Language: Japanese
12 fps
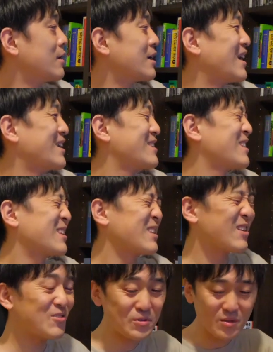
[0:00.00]
買っちゃっ
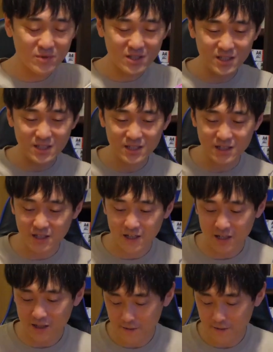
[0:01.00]
たよこれも気になったから